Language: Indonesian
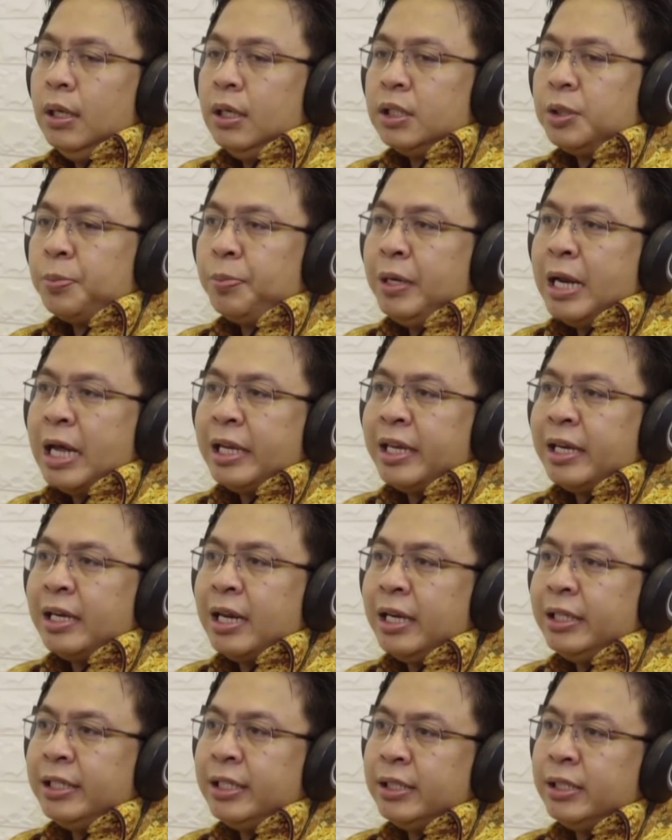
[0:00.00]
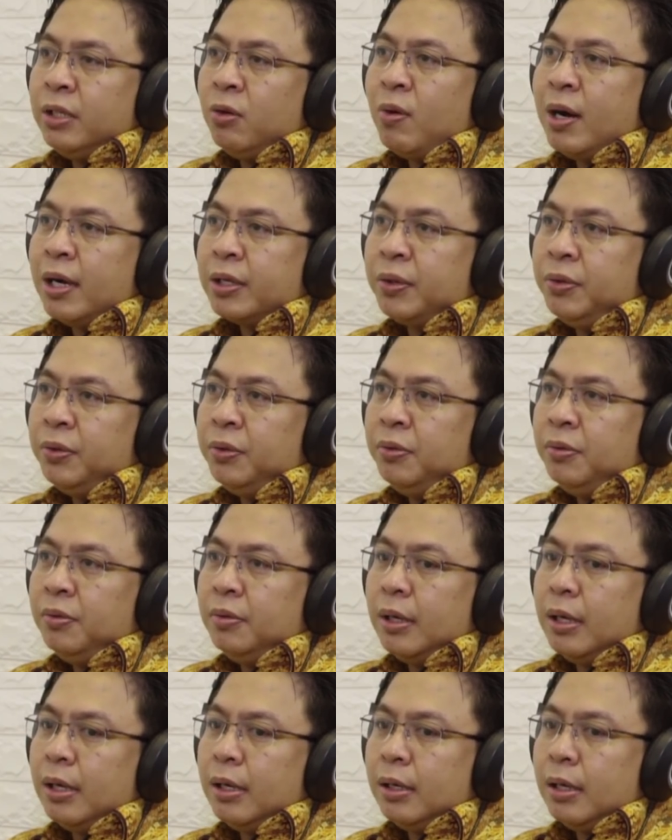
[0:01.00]
sebenarnya dari sisi waktu
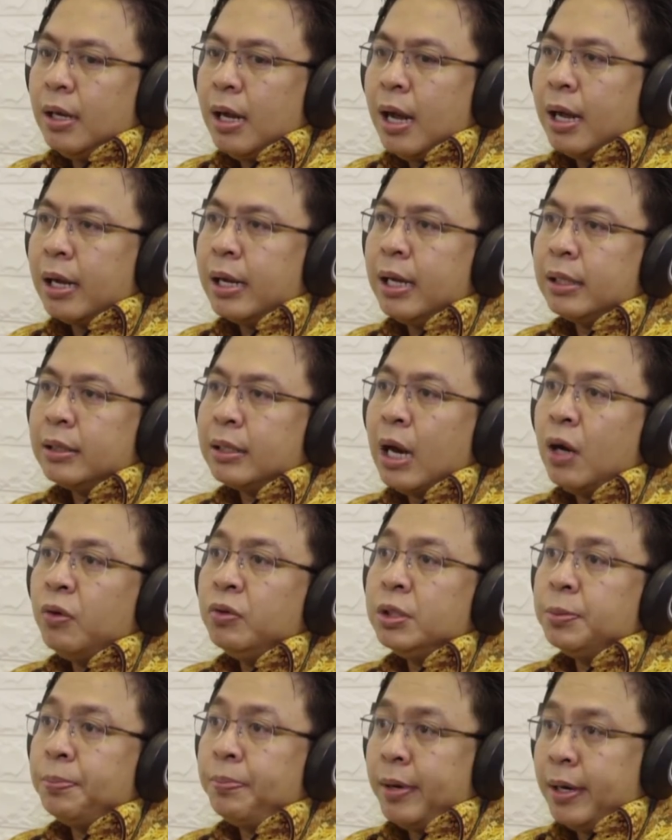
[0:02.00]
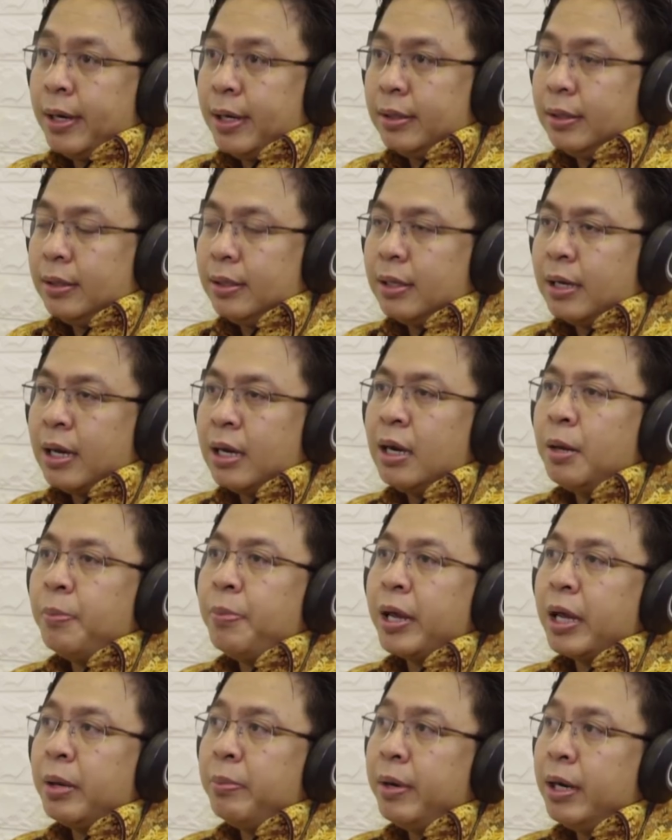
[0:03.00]
agak terlalu cepat hmm. karena
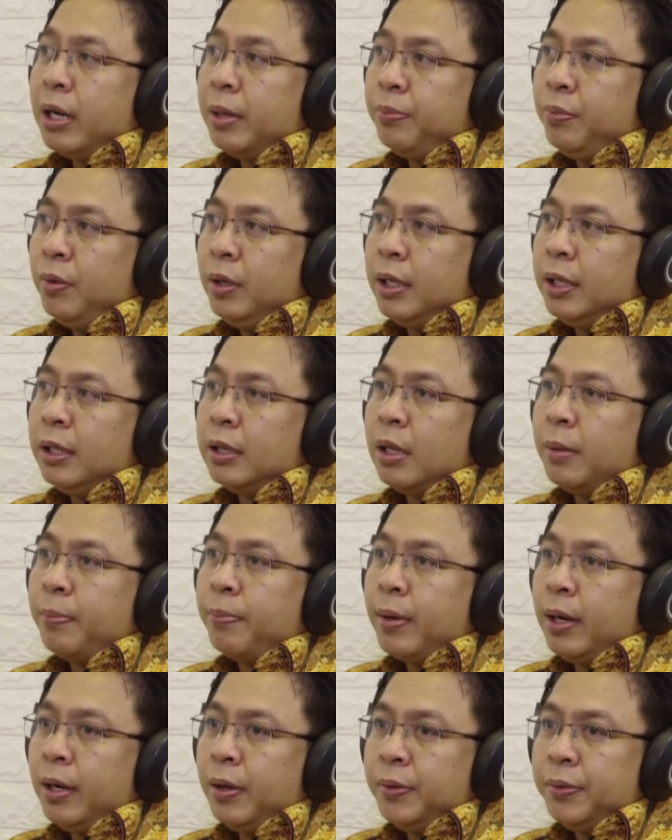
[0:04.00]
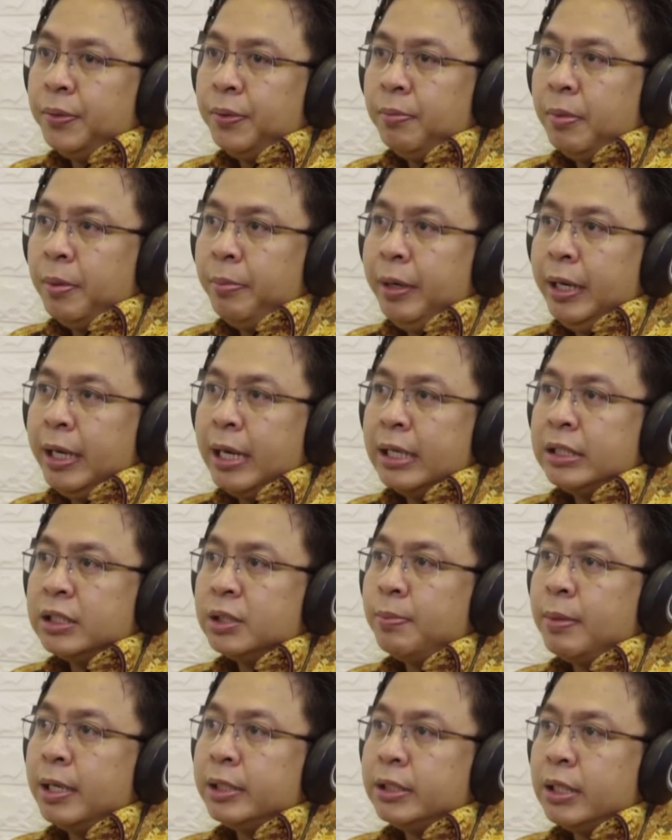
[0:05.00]
bagaimanapun kita perlu memberikan
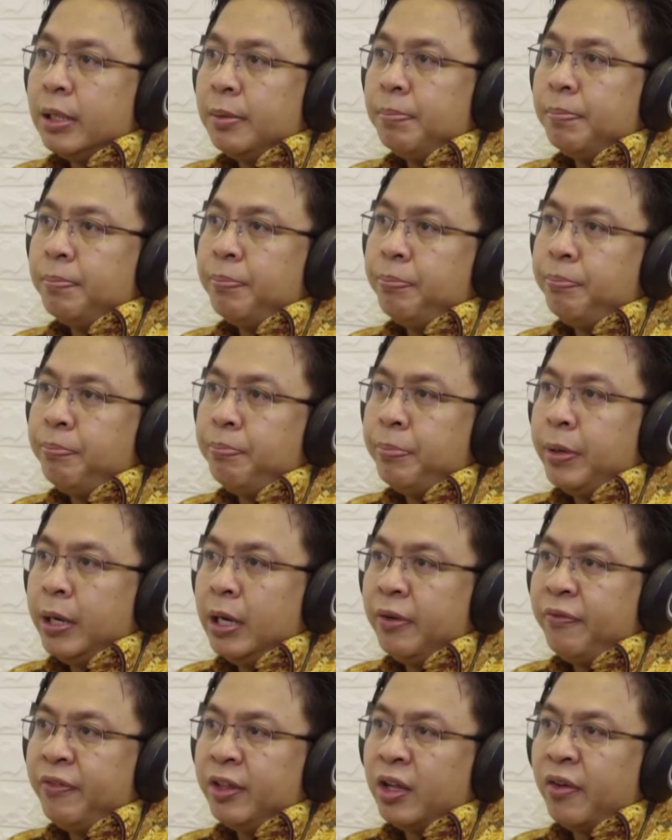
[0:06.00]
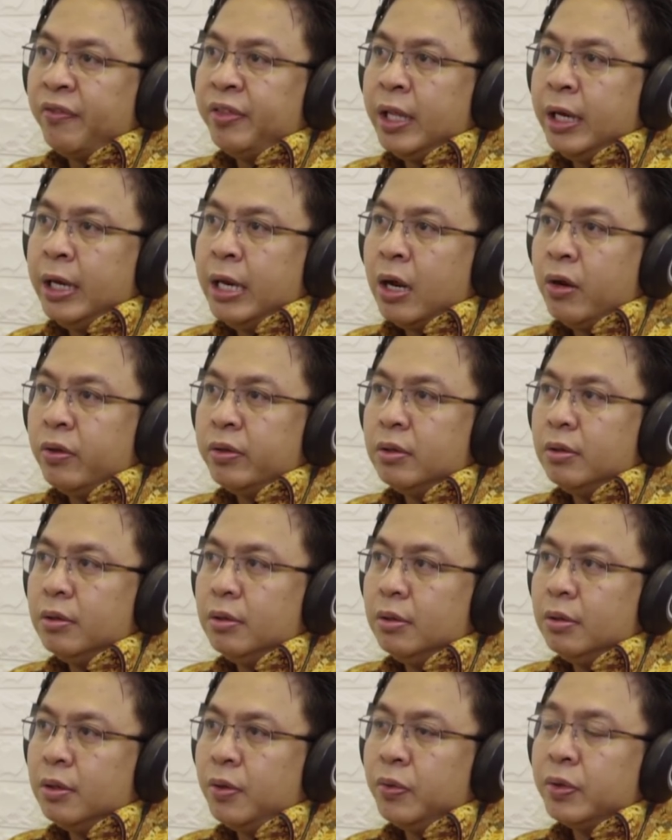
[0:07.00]
semacam benefit of the doubt
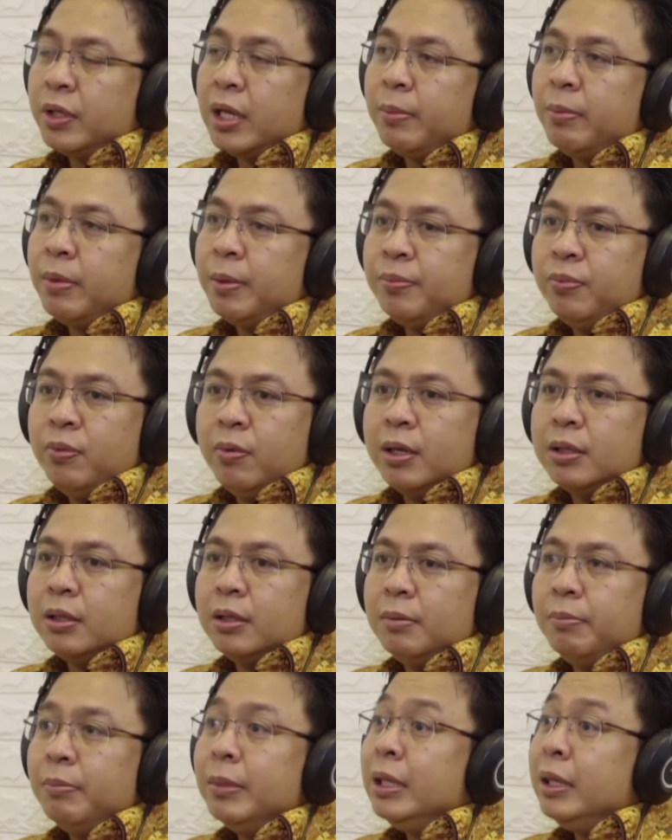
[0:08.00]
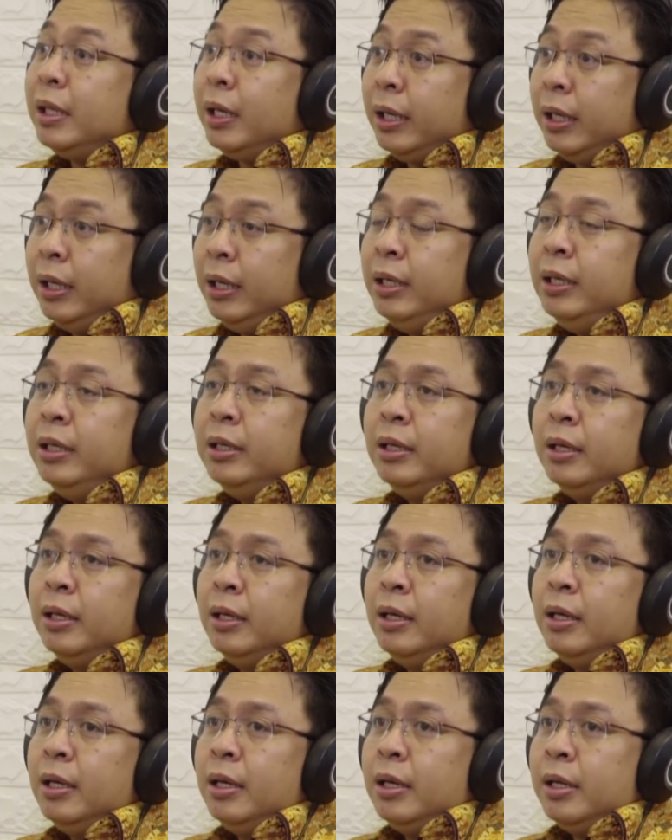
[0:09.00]
terutama buat menteri
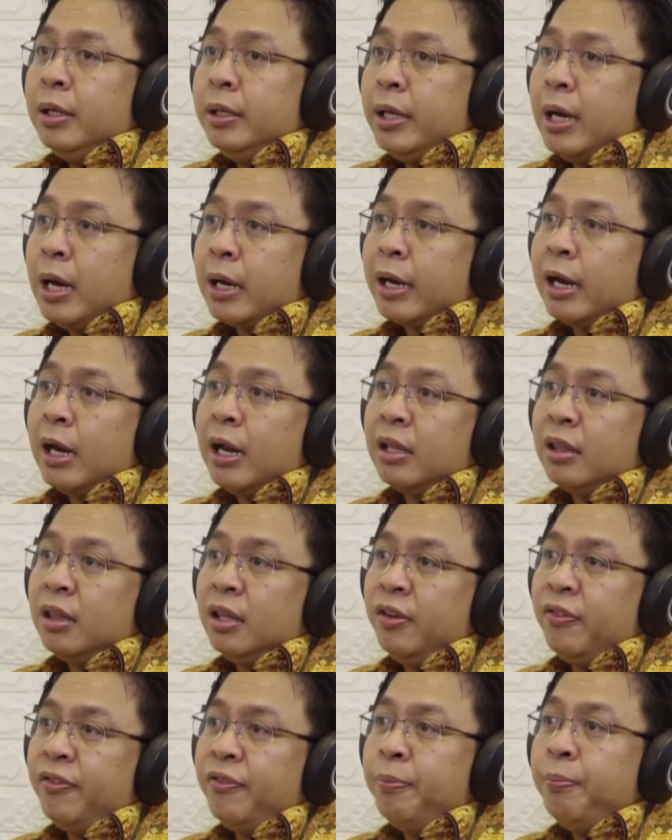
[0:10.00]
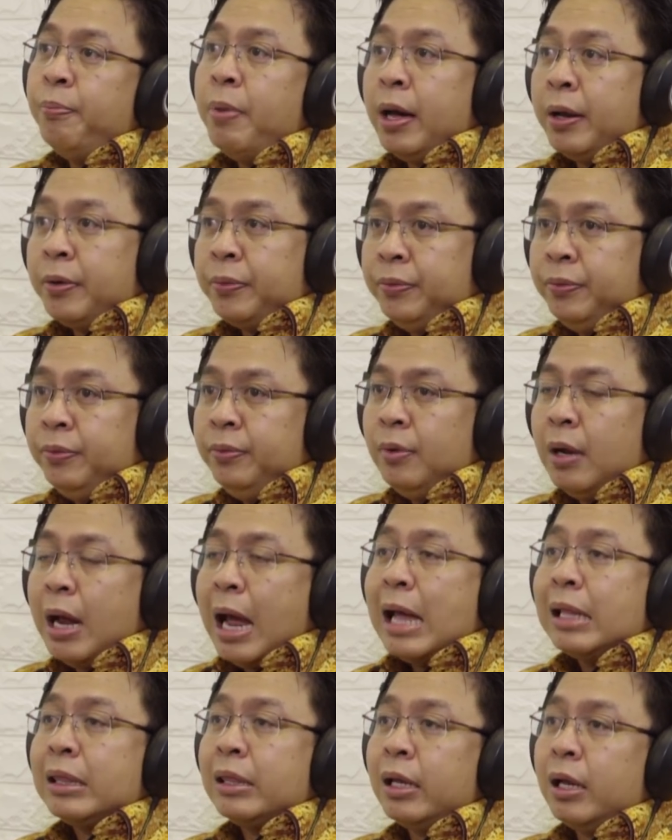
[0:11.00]
yang relatif baru
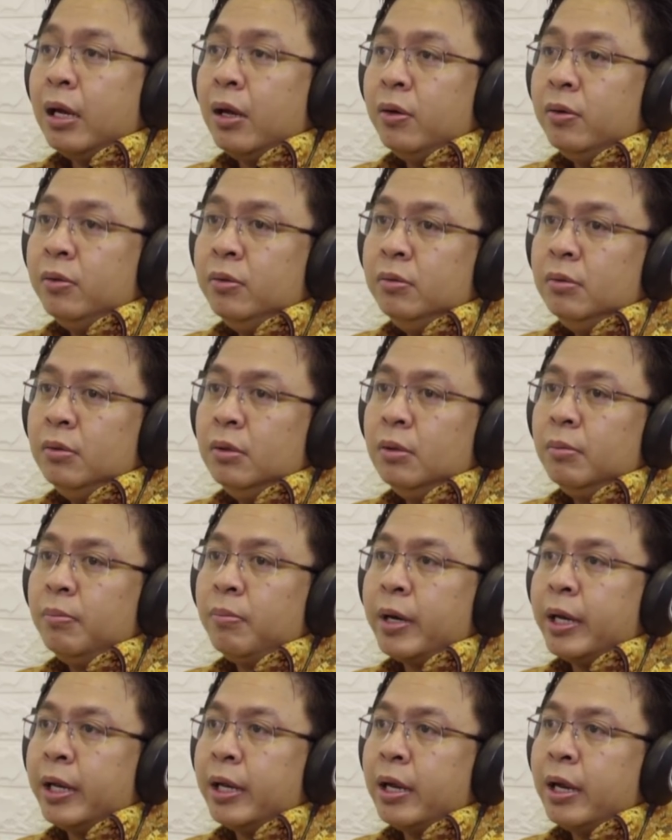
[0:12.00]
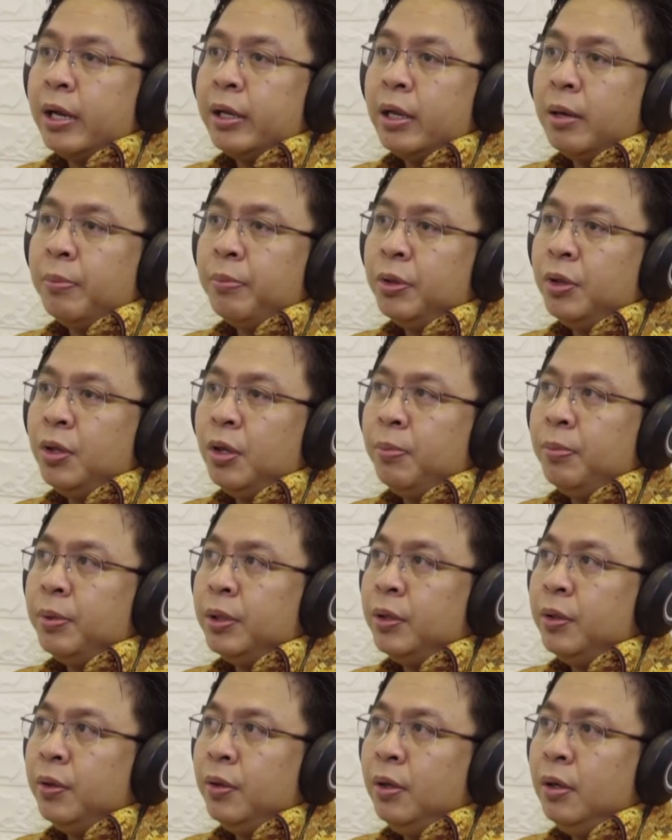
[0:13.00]
atau mereka yang
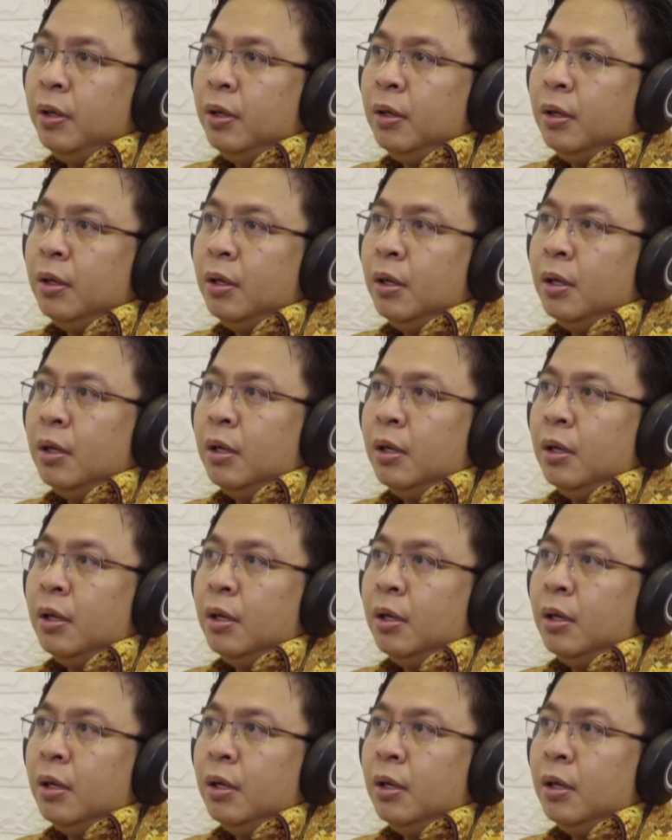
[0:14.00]
betul-betul